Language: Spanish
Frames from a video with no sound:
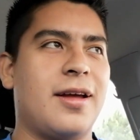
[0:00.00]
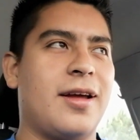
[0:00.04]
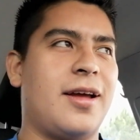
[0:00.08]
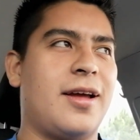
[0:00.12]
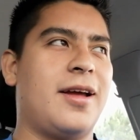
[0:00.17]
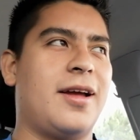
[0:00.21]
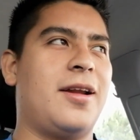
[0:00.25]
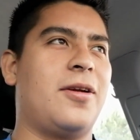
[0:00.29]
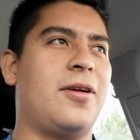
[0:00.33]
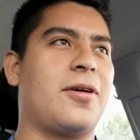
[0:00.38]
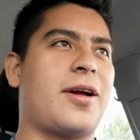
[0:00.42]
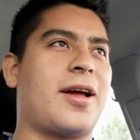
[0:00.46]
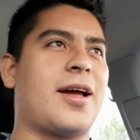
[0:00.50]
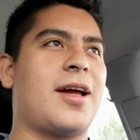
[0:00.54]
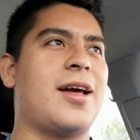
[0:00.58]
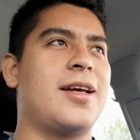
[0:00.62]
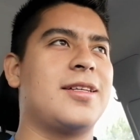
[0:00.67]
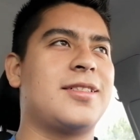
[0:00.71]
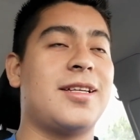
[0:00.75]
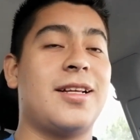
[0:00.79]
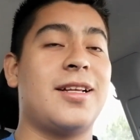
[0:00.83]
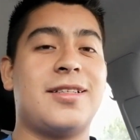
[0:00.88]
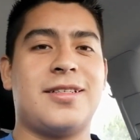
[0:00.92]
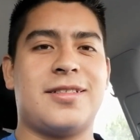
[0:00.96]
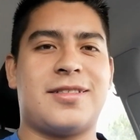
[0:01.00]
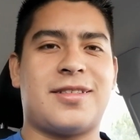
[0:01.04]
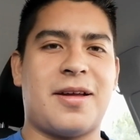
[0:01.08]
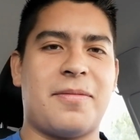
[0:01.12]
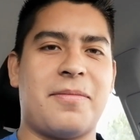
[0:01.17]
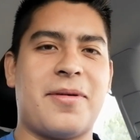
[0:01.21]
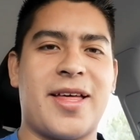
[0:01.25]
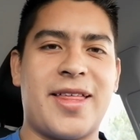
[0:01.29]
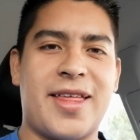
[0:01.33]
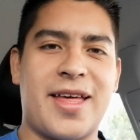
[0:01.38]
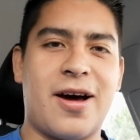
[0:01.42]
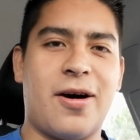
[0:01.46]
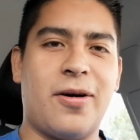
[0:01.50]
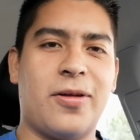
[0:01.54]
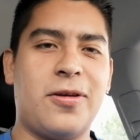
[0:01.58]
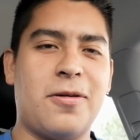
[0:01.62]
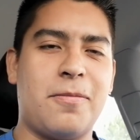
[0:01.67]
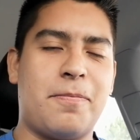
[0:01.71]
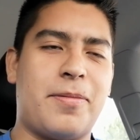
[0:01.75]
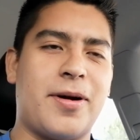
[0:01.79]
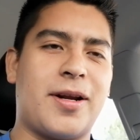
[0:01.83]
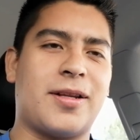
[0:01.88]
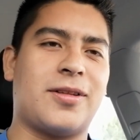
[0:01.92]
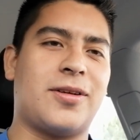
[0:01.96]
Eh, lo que es el sistema de
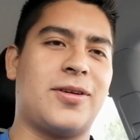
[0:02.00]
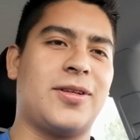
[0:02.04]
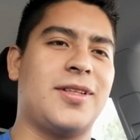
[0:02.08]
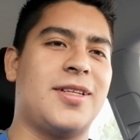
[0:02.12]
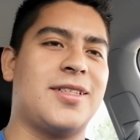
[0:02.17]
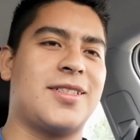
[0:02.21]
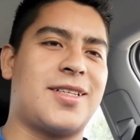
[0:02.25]
audio, perdón,